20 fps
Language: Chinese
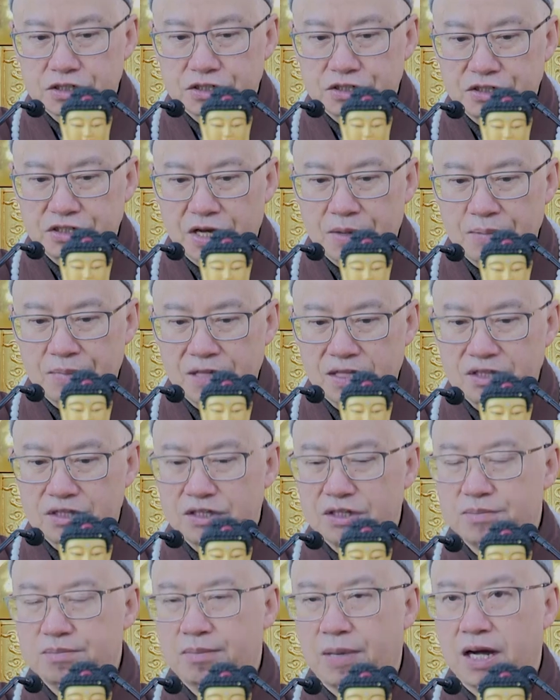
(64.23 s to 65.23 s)
显明
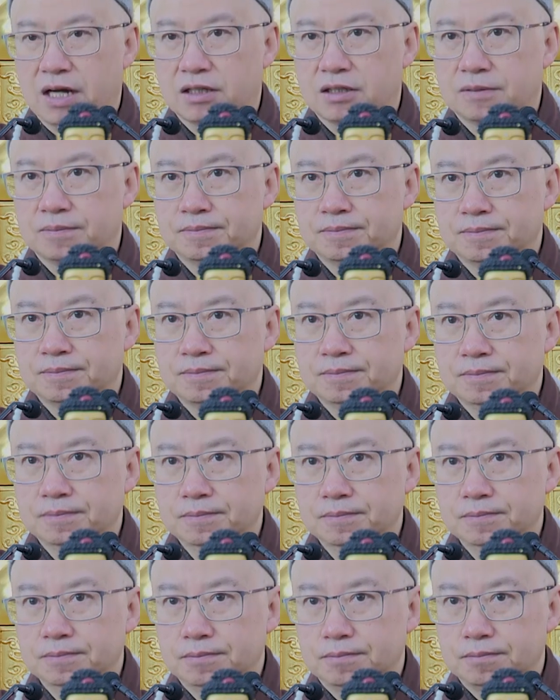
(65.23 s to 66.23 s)
清白的，
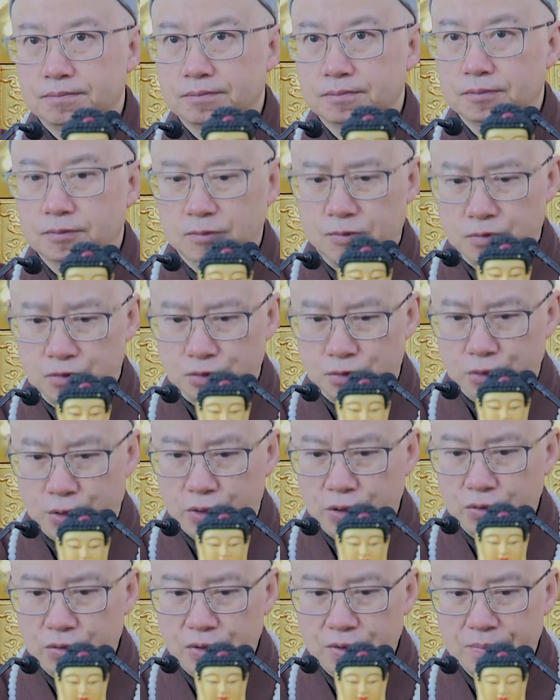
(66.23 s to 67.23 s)

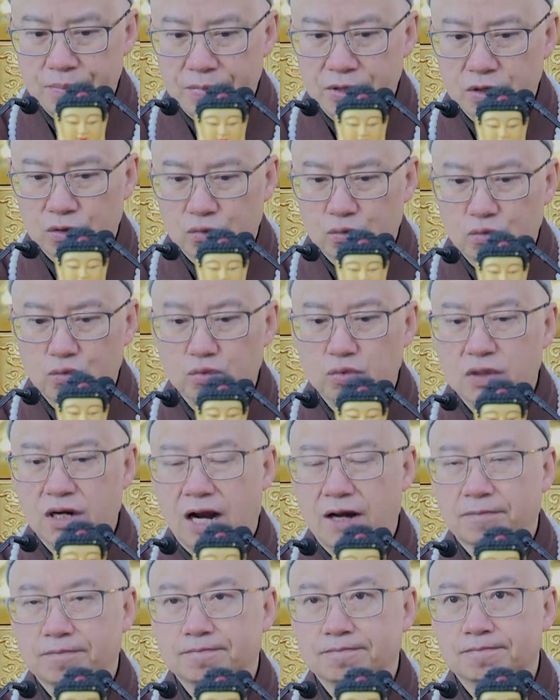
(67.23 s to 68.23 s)
绝对没有污
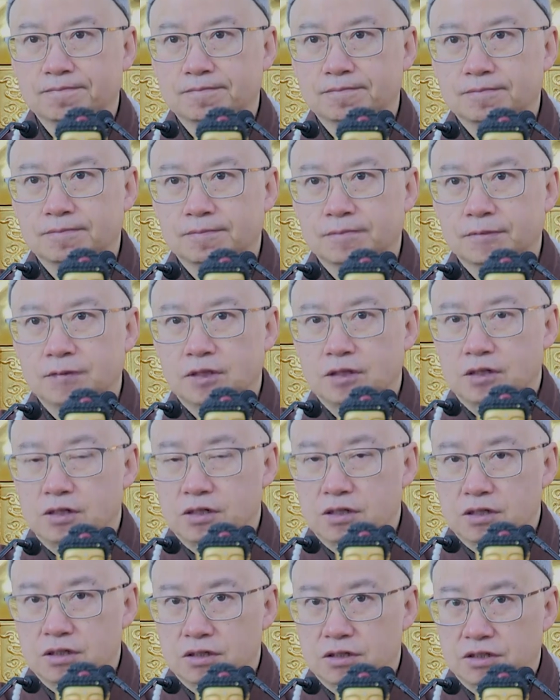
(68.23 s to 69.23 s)
染。
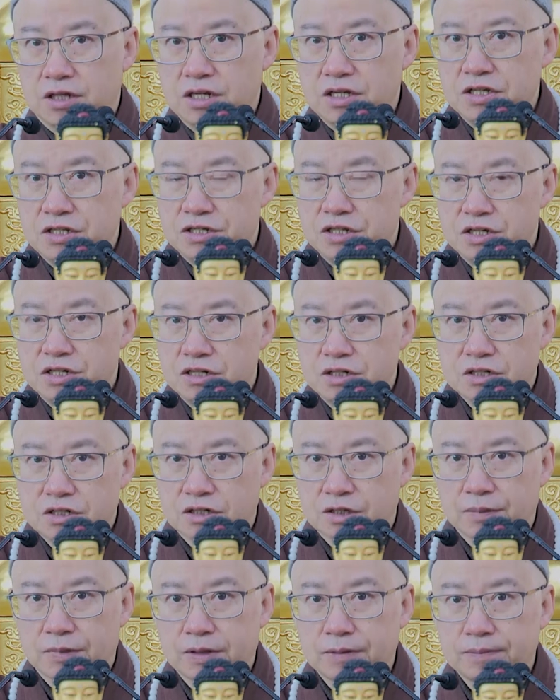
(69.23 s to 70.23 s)
真心是
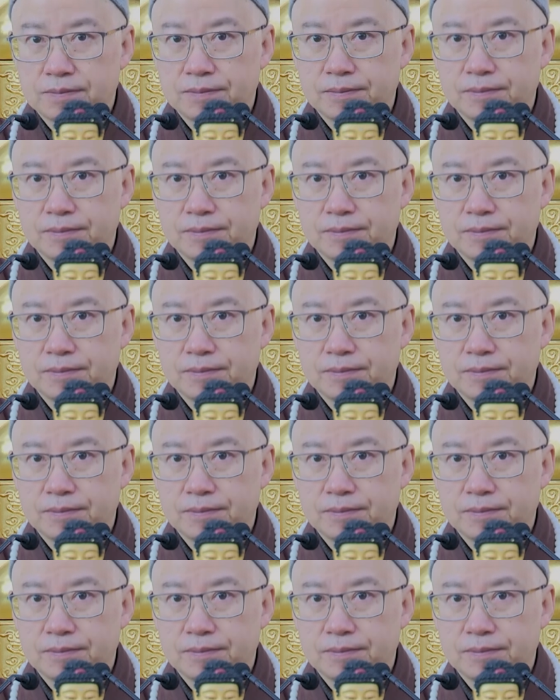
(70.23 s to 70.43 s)
什么？